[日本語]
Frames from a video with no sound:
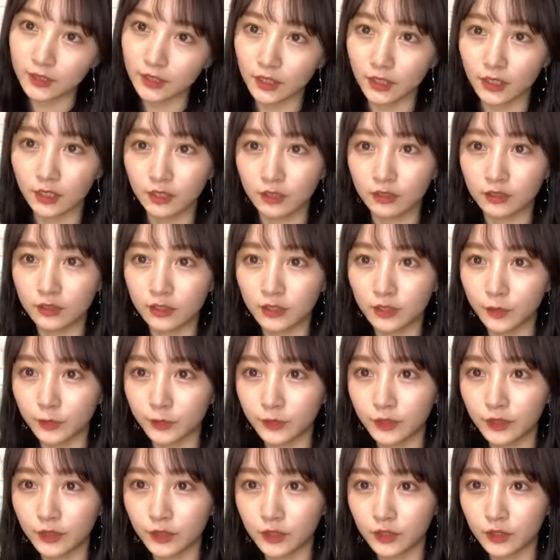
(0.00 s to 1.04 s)
なんか選
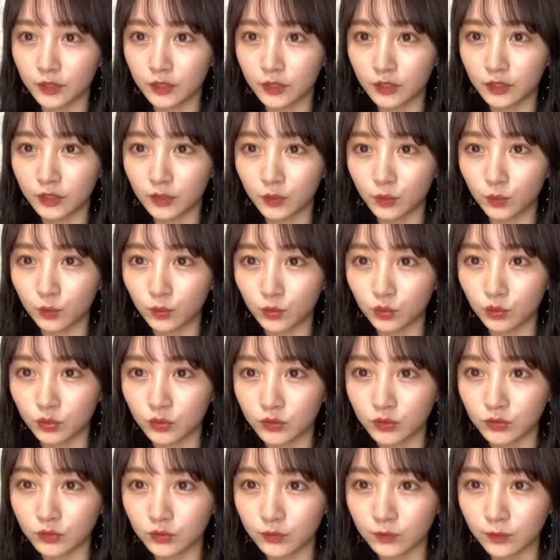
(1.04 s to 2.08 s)
びたいなって思う
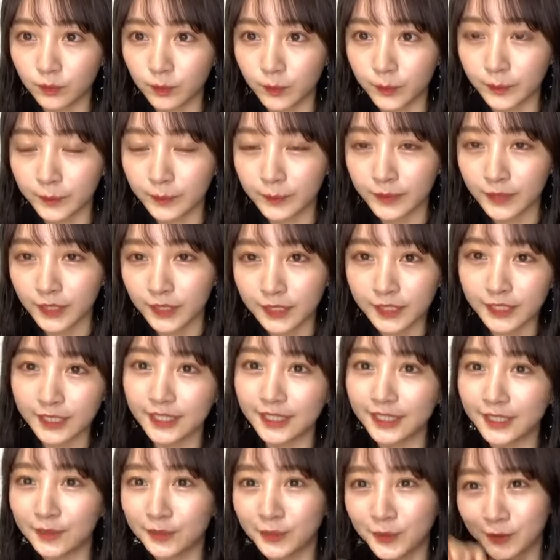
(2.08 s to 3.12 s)
かな
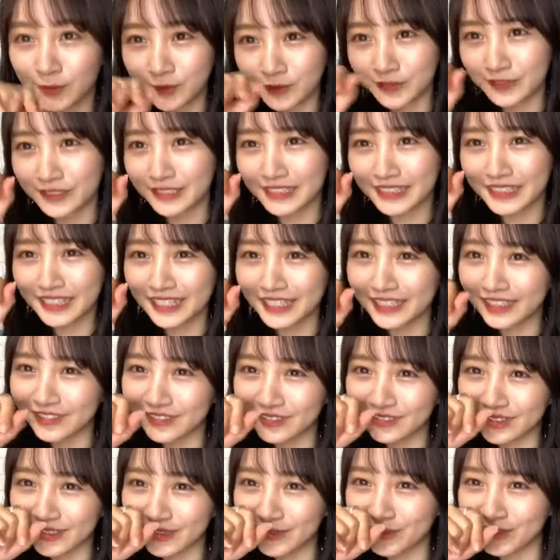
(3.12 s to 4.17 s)
えでも本当に体
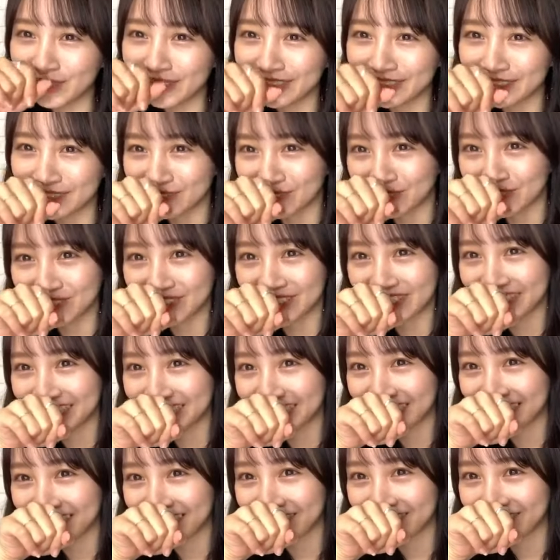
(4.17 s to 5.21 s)
力やばいと思うんで
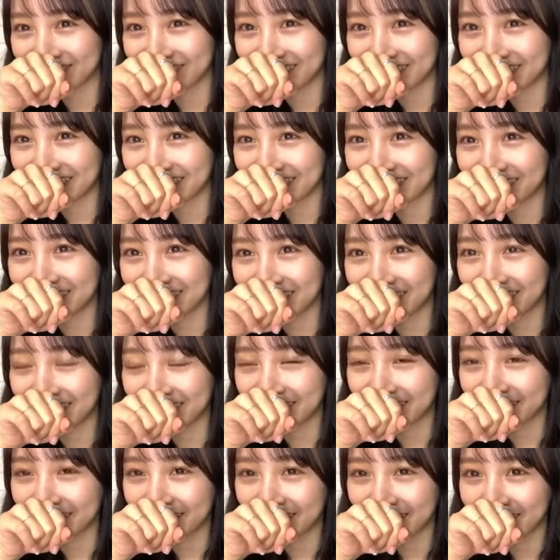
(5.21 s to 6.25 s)
すけ
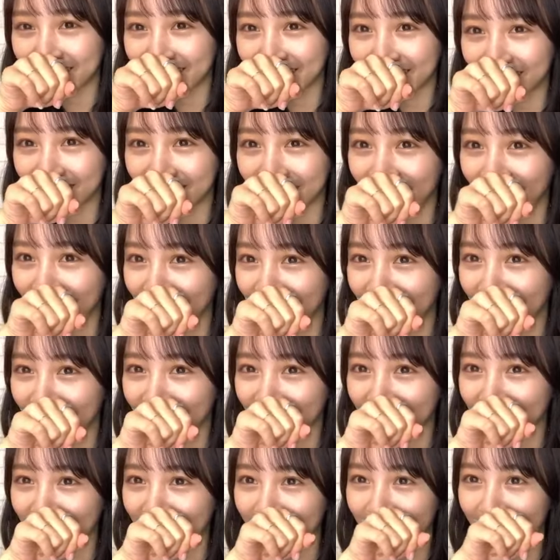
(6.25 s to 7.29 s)
ど動いて
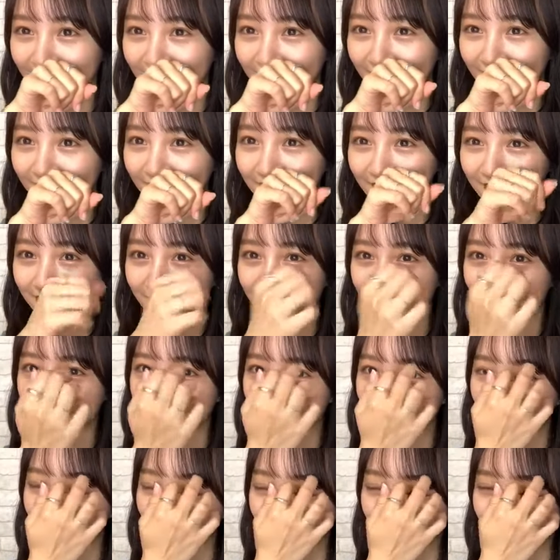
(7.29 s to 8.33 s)
なさすぎて
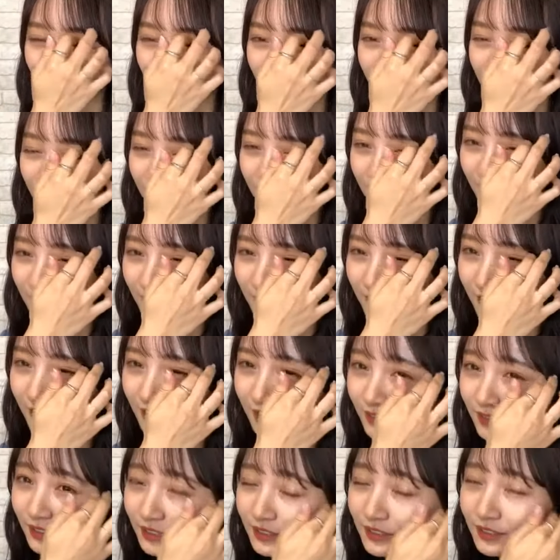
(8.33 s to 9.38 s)
体力マジで
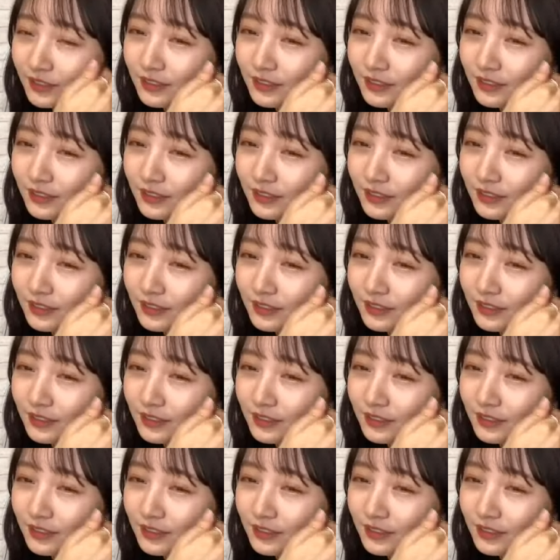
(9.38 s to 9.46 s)
ない